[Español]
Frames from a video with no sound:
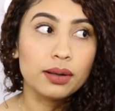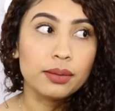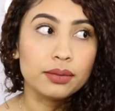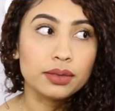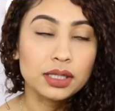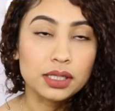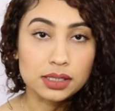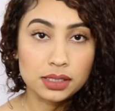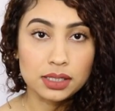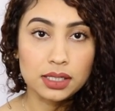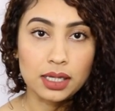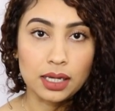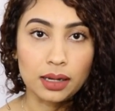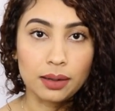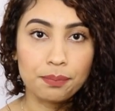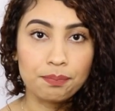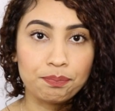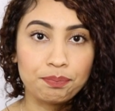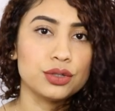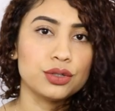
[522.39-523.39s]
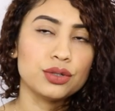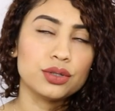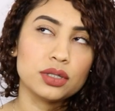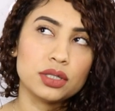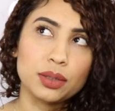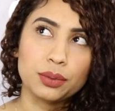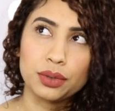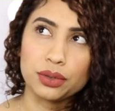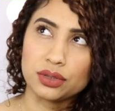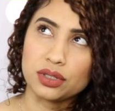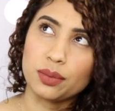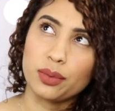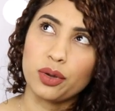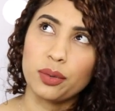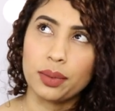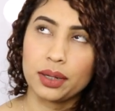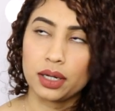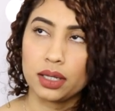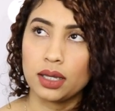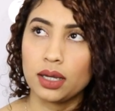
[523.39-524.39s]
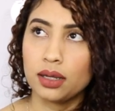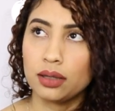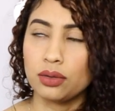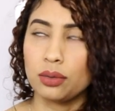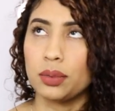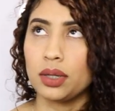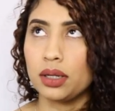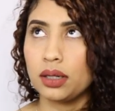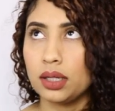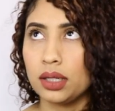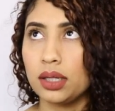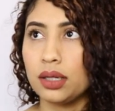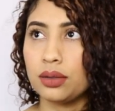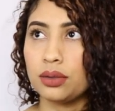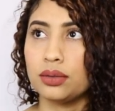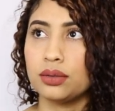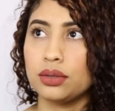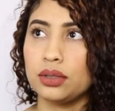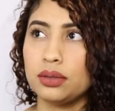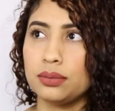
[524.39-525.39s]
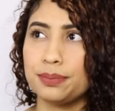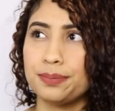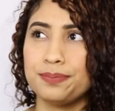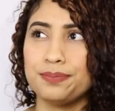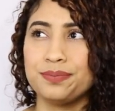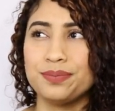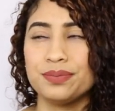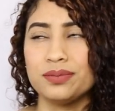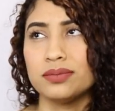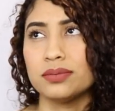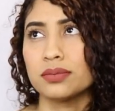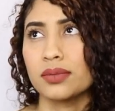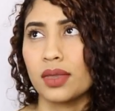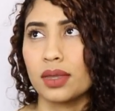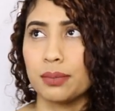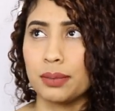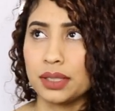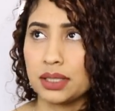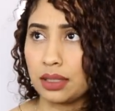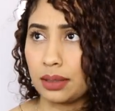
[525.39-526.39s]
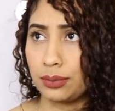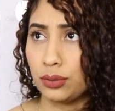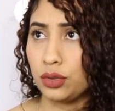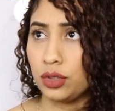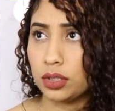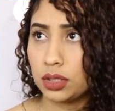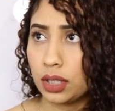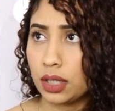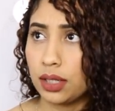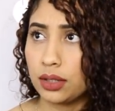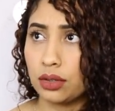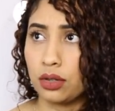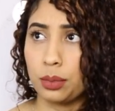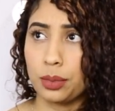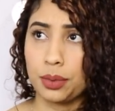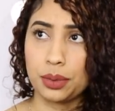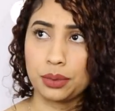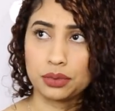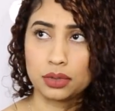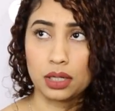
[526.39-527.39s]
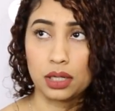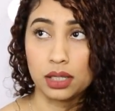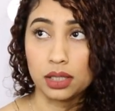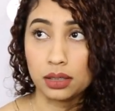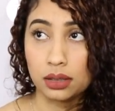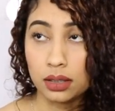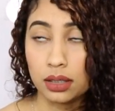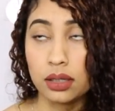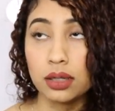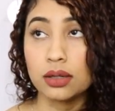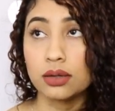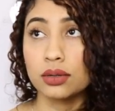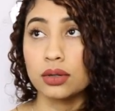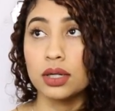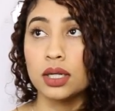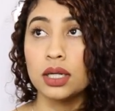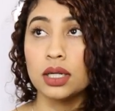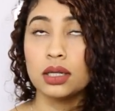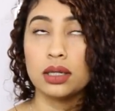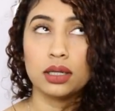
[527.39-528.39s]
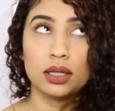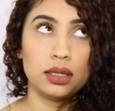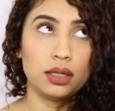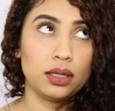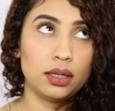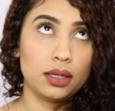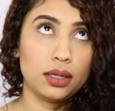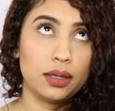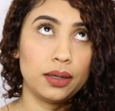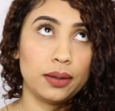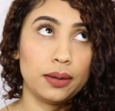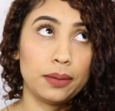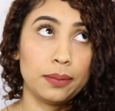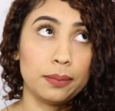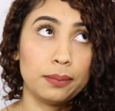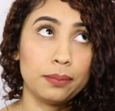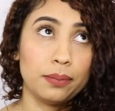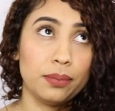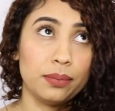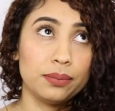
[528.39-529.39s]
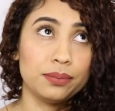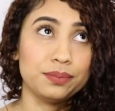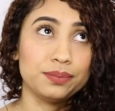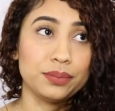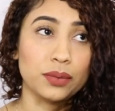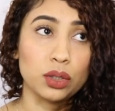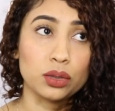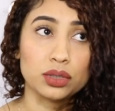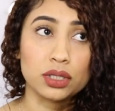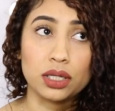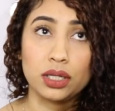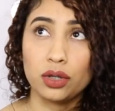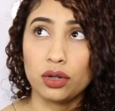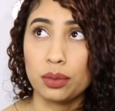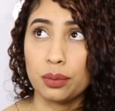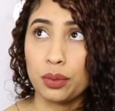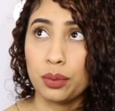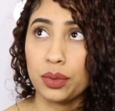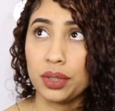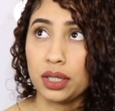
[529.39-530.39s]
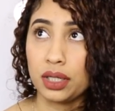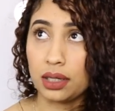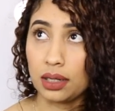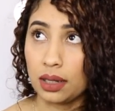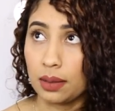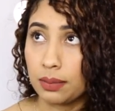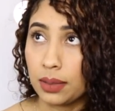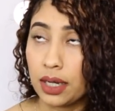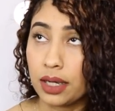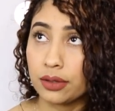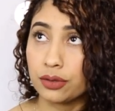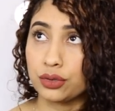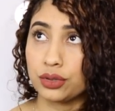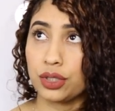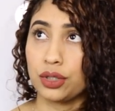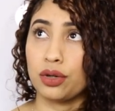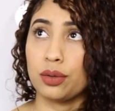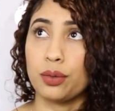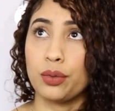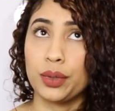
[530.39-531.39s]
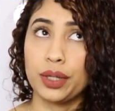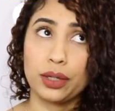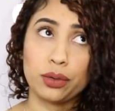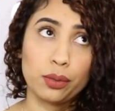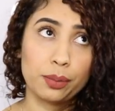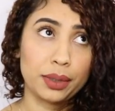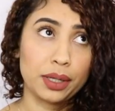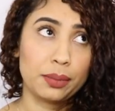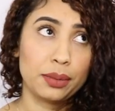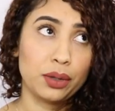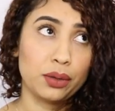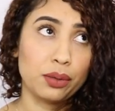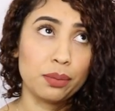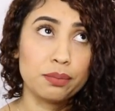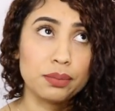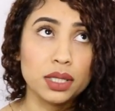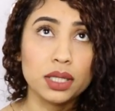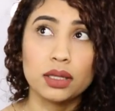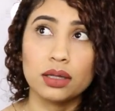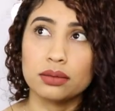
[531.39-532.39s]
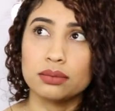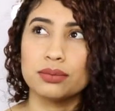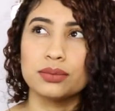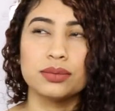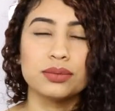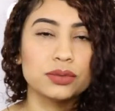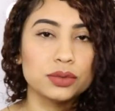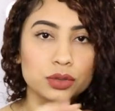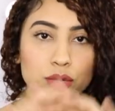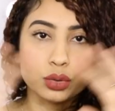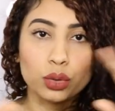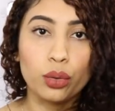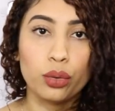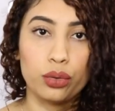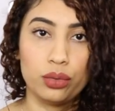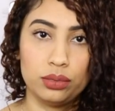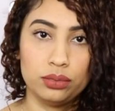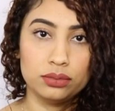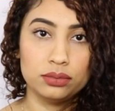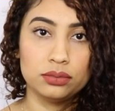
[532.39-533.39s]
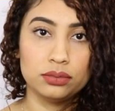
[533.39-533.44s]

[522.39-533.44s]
decía, pues, yo decía, bueno, si me voy para allá no manejo y mm, va a estar muy caro, no me va a gustar el dinero, em, no sé ni cómo voy a ir a lavar, no sé cómo voy a comprar mi comida, todo,